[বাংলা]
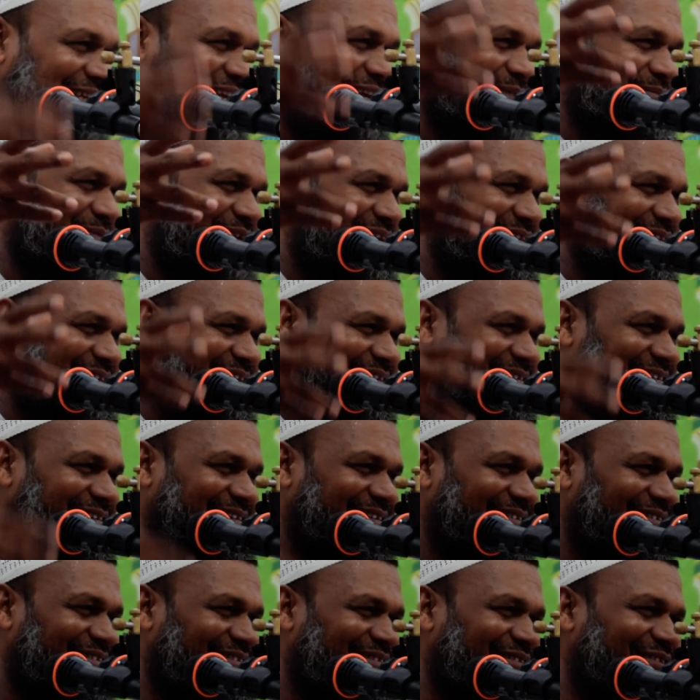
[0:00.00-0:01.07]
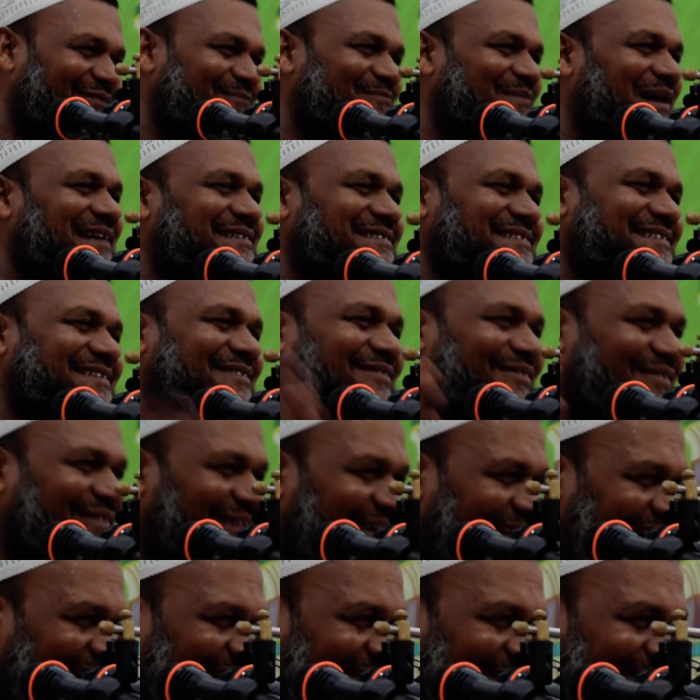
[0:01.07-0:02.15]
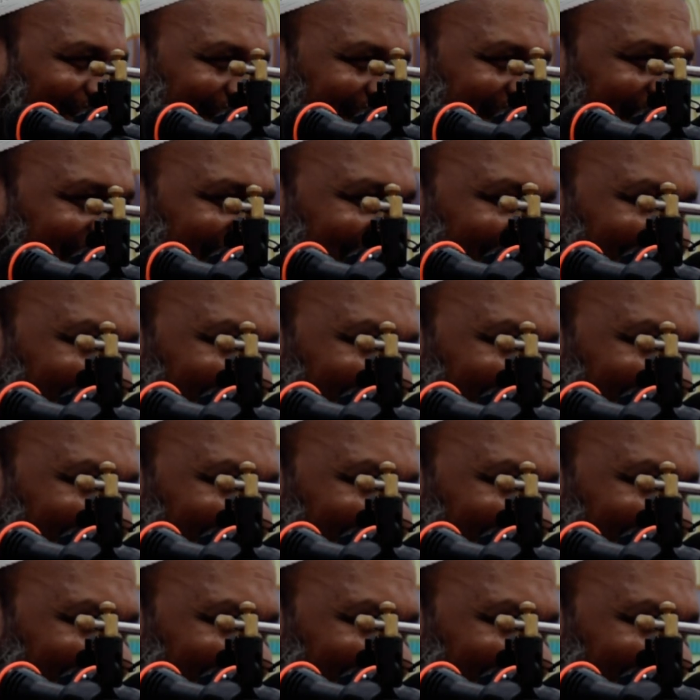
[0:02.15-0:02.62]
সালাফিয়া দিয়ে দিই অন্তত বাঁচি কোনো আলাদা বিচার